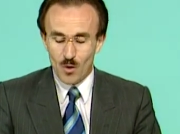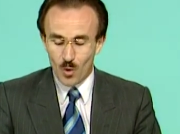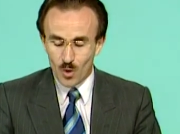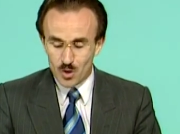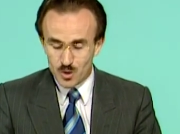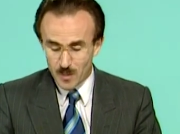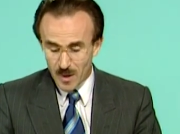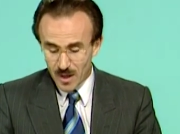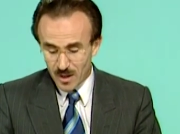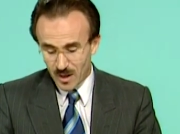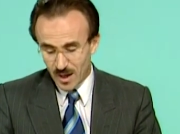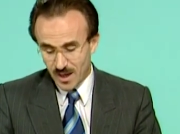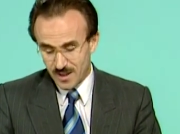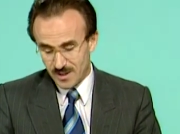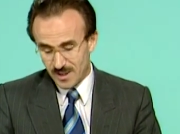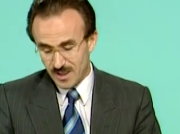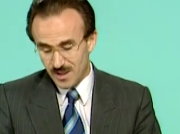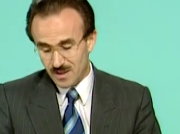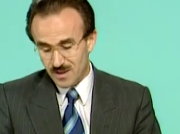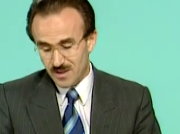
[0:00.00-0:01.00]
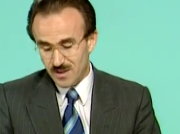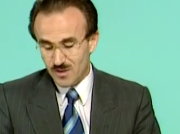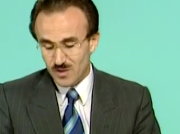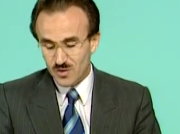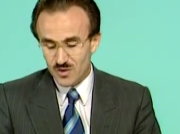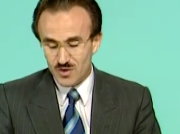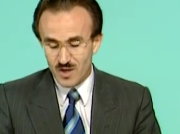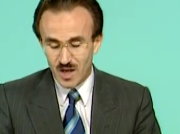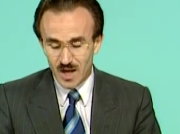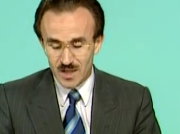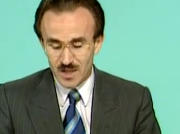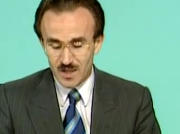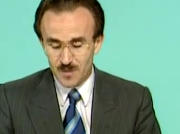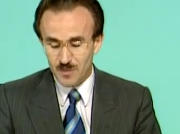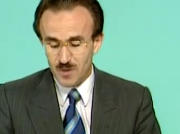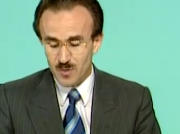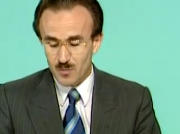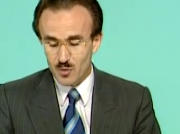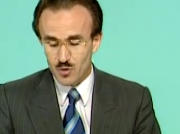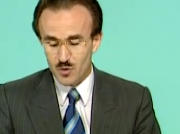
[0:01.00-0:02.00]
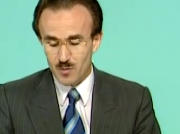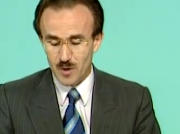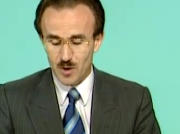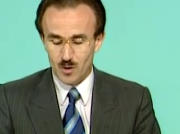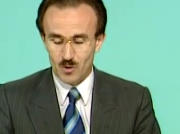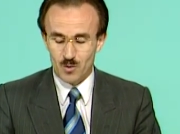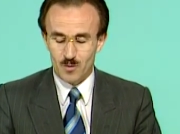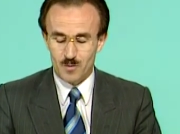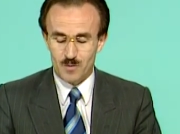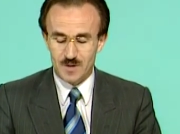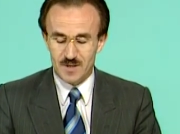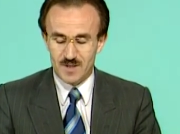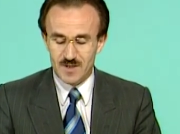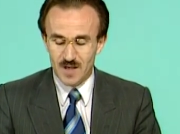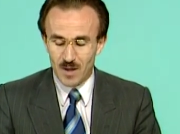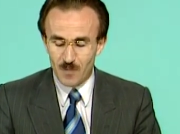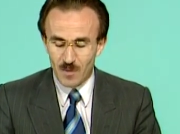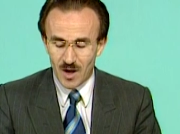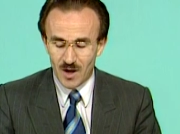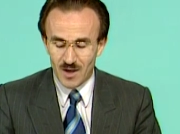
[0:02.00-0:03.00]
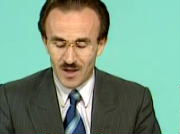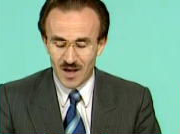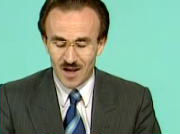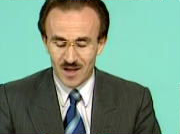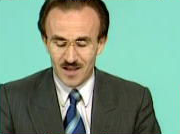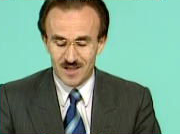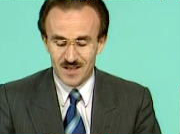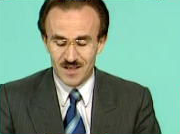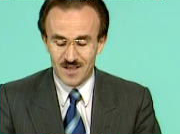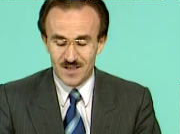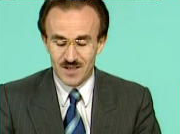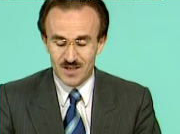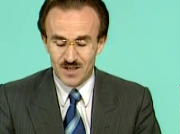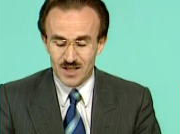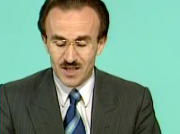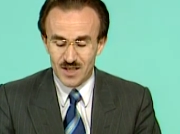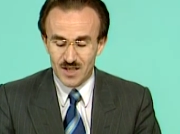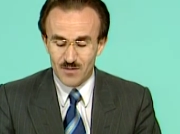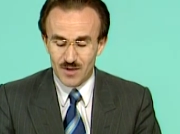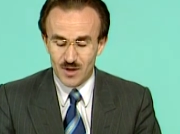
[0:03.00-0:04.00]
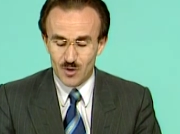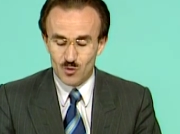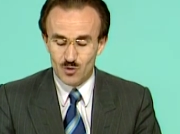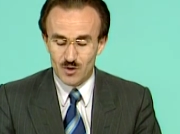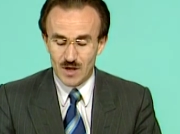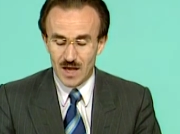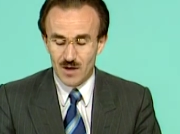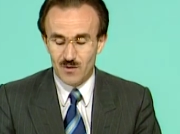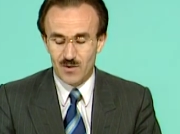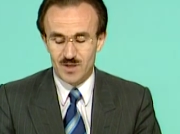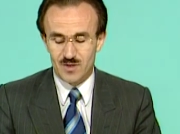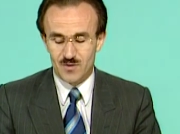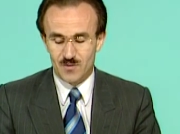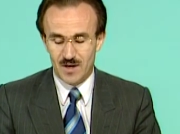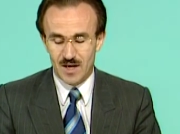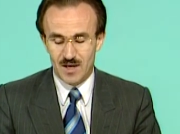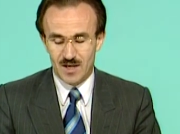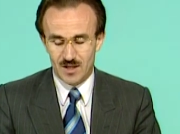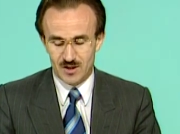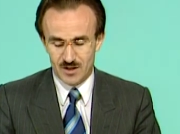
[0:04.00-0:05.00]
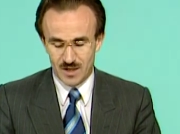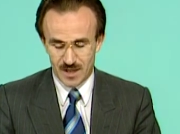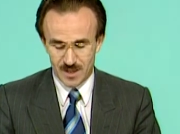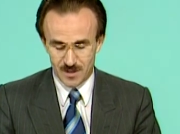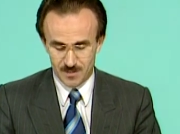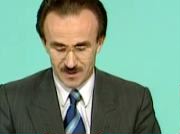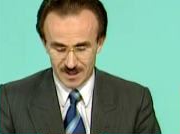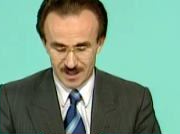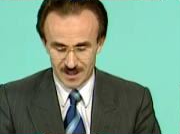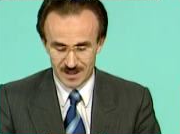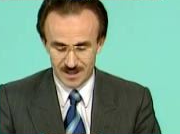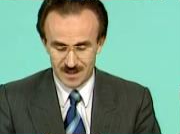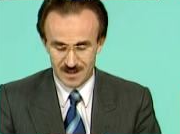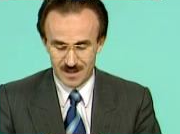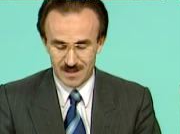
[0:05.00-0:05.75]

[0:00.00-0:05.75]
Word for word: Osman Gazi salih bir Müslüman olup İslam ahlakının iyi ve güzel vasıflarına sahipti.